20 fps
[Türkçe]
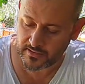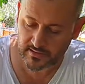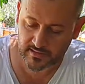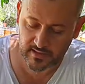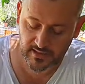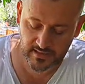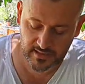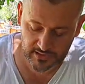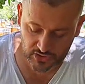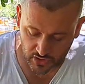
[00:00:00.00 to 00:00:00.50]

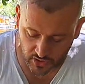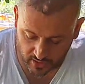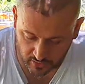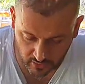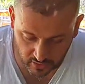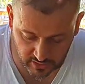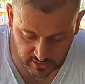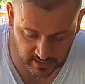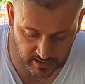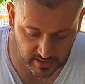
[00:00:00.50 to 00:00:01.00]
Size de şu an
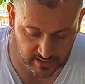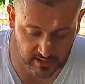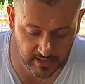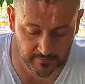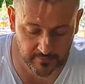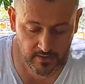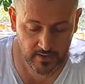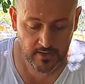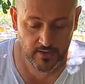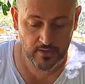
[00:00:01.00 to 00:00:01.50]

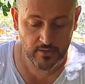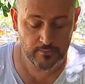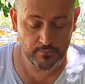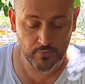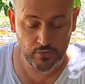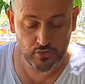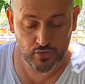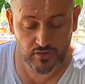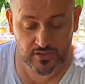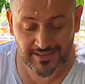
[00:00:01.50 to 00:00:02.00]
göstereceğim.
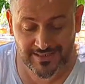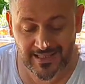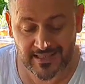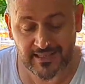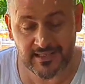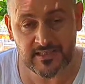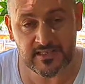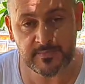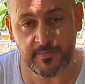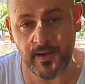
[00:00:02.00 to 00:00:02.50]
Bunu
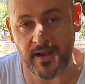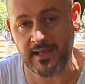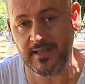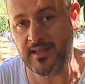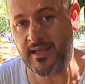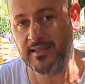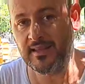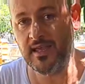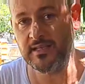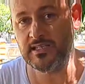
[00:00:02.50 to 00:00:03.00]
istediğiniz
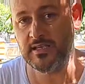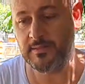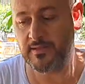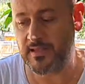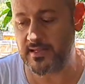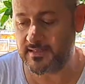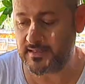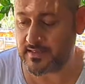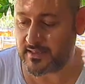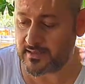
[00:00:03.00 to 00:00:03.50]
bardakta
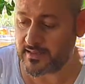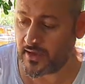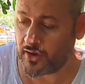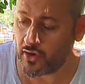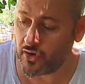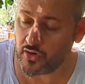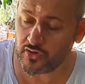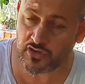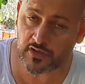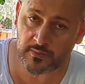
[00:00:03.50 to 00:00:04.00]
içebilirsiniz.
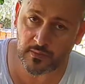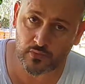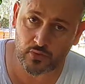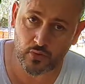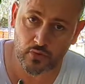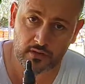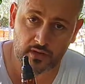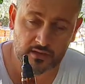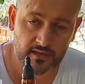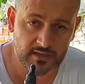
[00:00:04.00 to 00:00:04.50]
Daha önce bunu
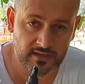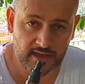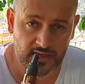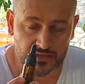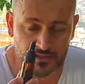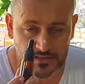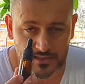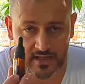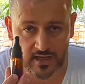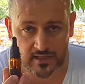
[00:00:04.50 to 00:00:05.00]

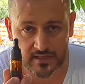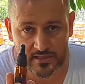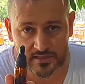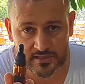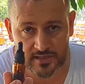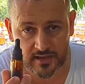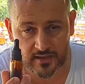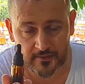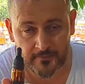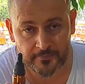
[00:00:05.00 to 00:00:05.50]
kullanırken
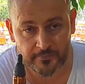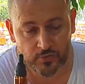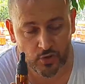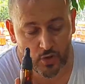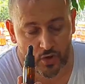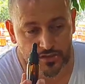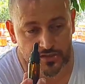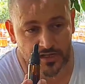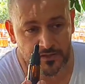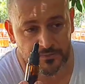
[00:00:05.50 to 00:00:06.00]
sadece
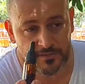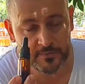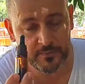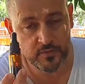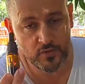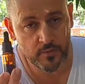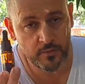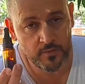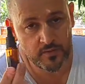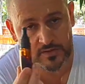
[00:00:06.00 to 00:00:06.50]
özel bir
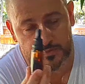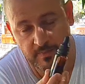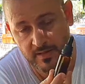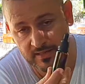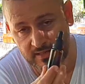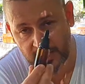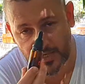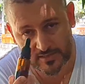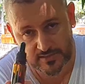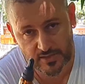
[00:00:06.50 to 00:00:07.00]
propolis
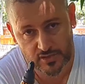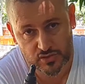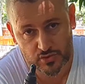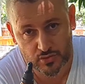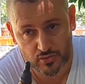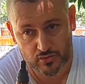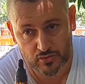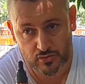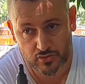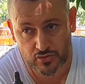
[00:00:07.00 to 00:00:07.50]
bardağı
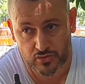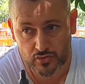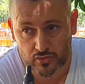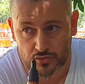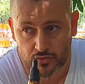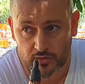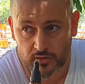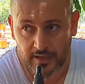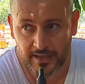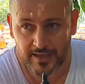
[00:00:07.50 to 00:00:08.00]
seçiyorduk.
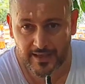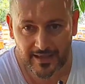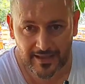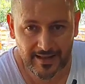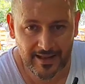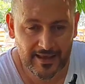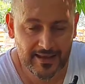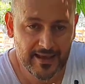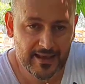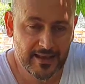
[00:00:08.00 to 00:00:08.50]
Çünkü
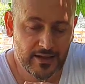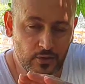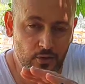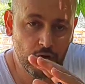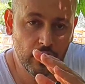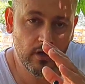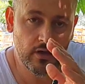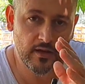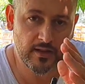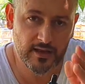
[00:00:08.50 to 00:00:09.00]
lekeler
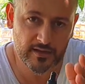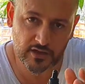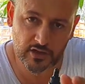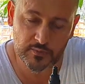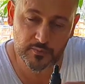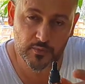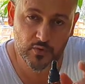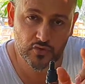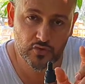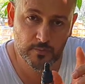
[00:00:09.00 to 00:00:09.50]
kolay kolay
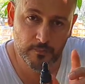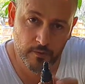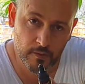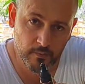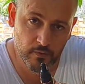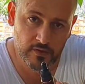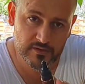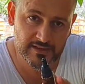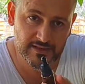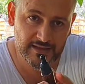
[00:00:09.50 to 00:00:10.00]
gitmiyordu
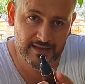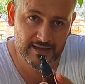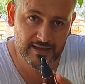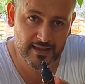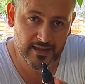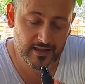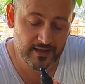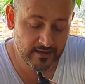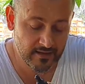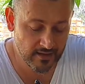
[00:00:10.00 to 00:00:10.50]
propolisin
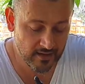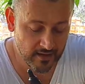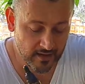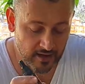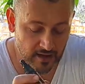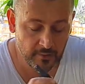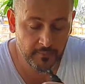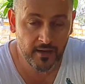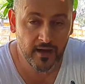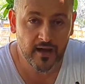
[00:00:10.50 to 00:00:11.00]
lekeleri.
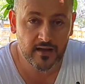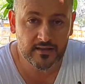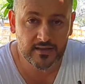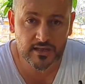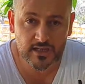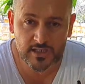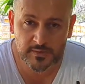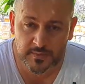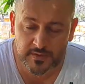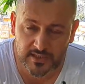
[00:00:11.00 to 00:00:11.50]
Ama
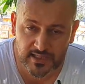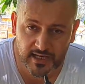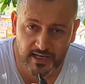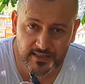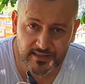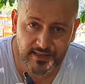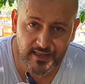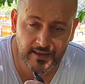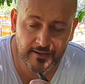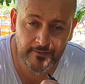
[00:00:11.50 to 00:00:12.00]
artık hiçbir
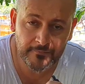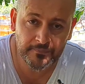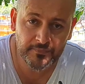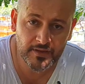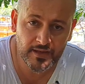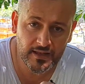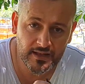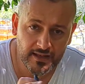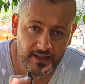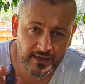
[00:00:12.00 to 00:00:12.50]
şekilde
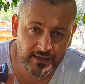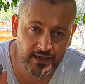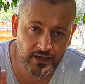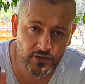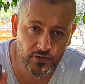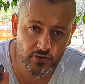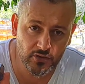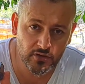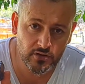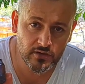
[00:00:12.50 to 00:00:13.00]
leke
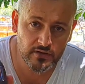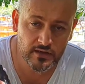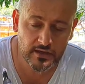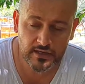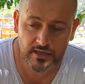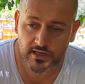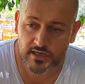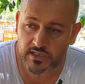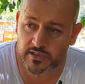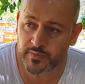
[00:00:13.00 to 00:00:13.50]
yok.
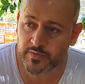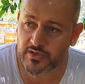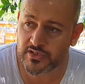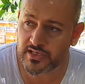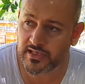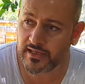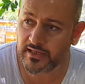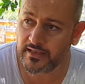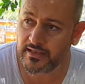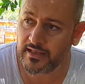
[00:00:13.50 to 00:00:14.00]
Hiçbir
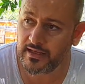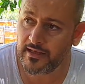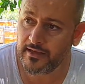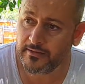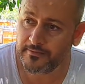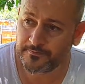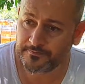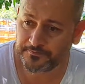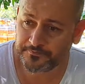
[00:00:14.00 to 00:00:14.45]
şekilde